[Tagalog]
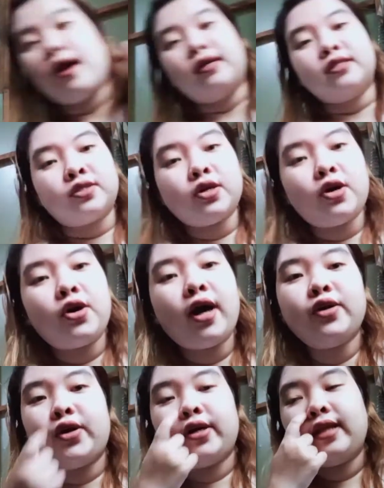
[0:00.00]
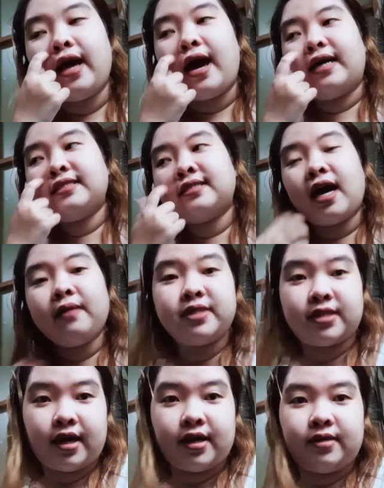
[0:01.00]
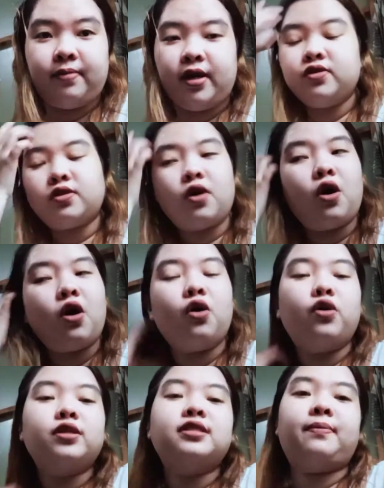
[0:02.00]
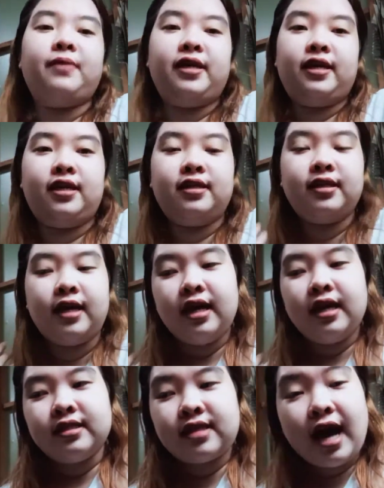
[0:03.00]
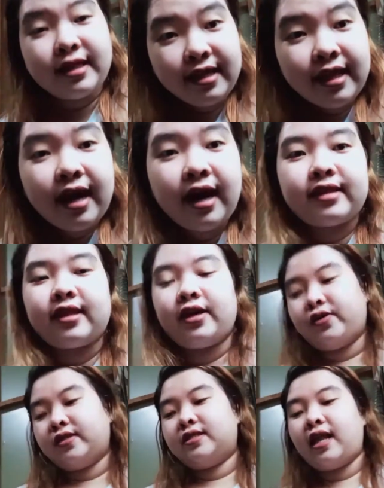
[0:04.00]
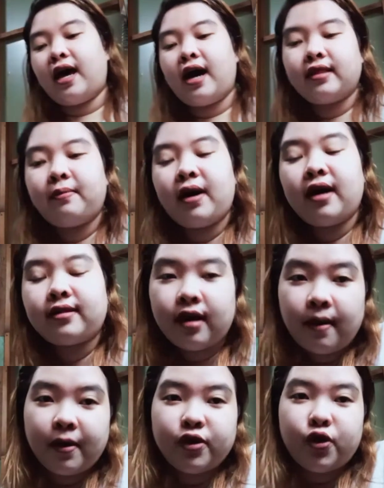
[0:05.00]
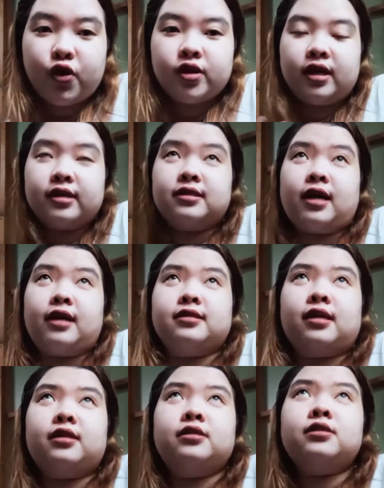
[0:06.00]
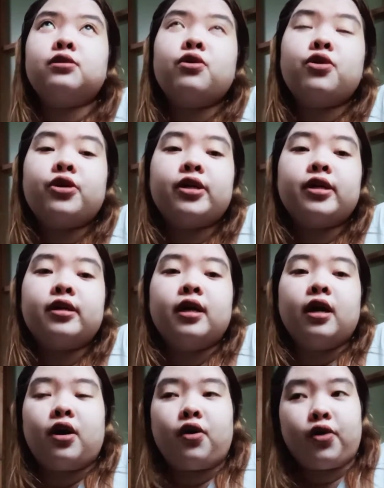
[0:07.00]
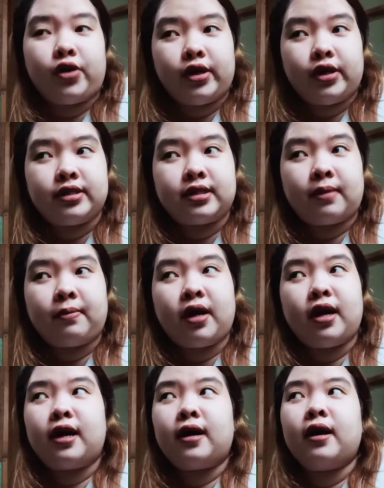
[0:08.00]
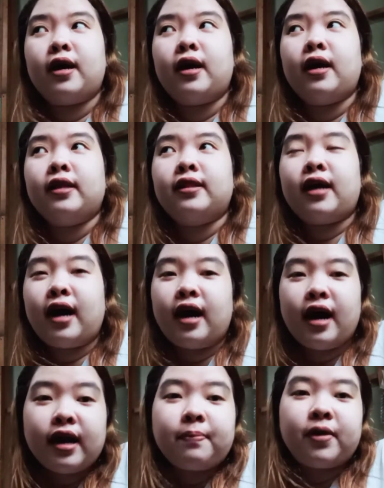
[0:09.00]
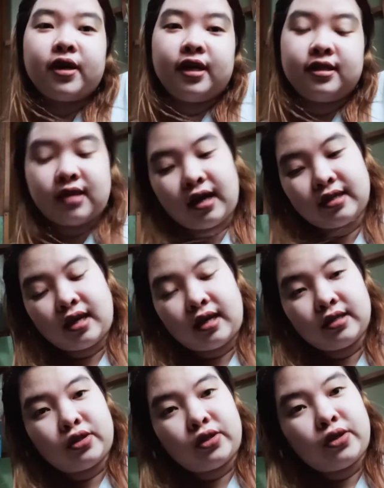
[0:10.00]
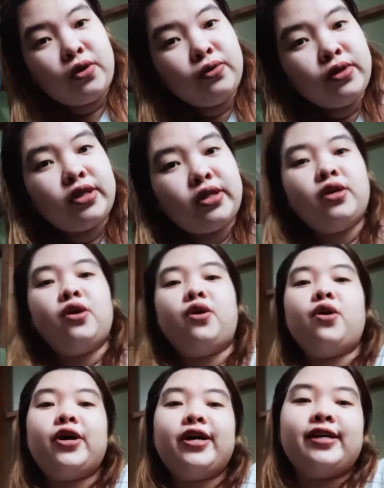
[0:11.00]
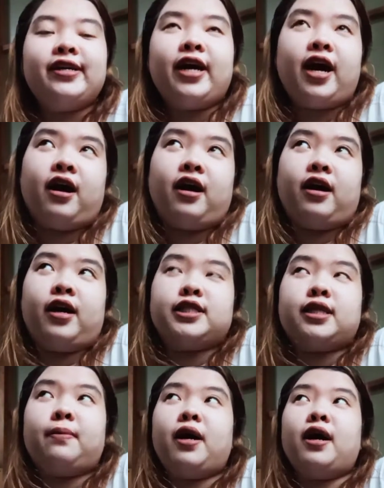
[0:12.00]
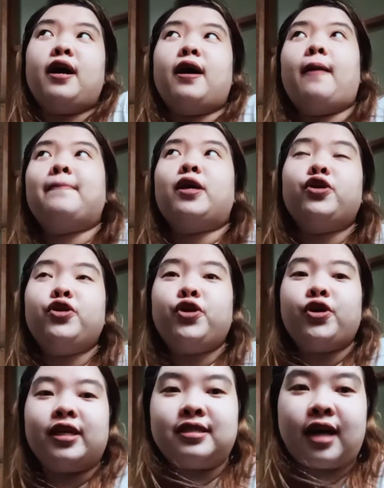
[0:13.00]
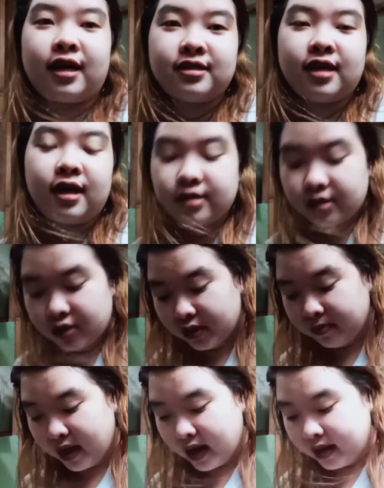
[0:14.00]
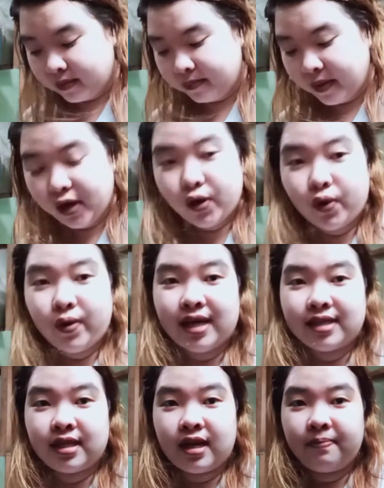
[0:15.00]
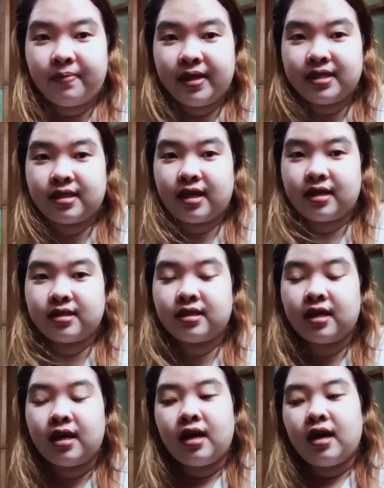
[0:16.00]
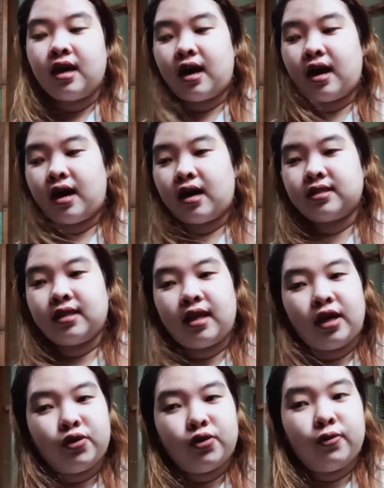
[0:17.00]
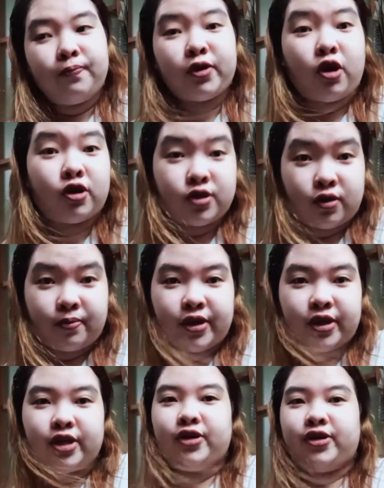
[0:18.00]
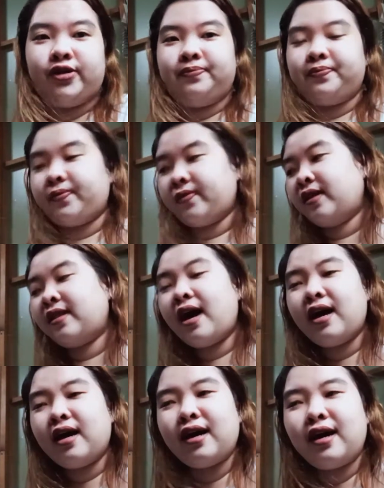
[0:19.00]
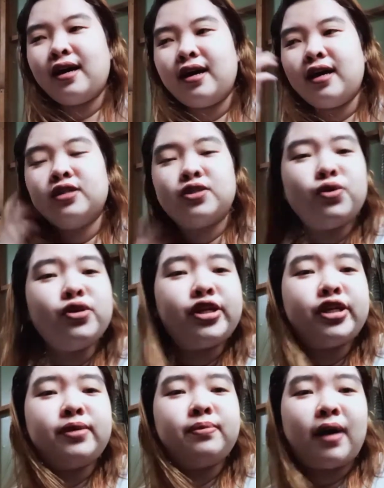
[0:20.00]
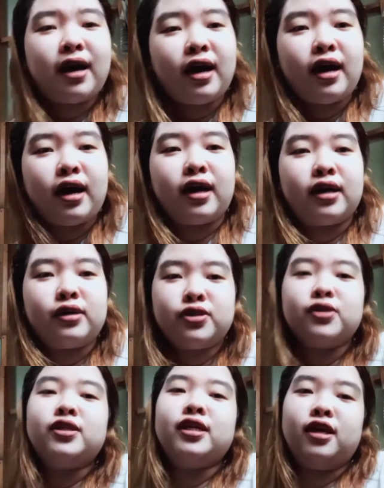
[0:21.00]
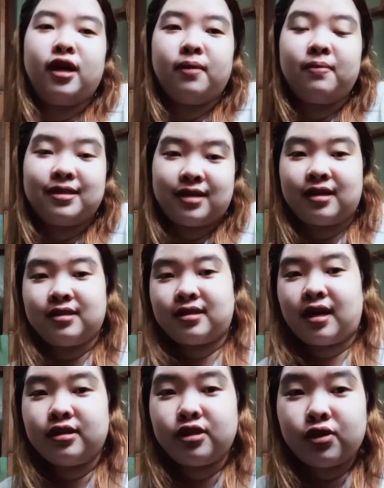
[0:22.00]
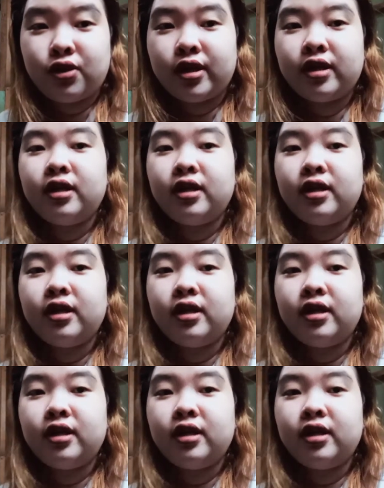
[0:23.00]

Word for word: So, ayun, as I've said, may gusto akong sabihin sa ating lahat, ayun, sa lahat ng mga taga-panood ng Sari Sari Store or sa mga nangangarap maging sari-sari store owner or uh, sa mga nanonood ng sari-sari store vlog pero wala silang business, uh, sila yung customer yon Na sooner, baka gusto din nilang magsari-sari store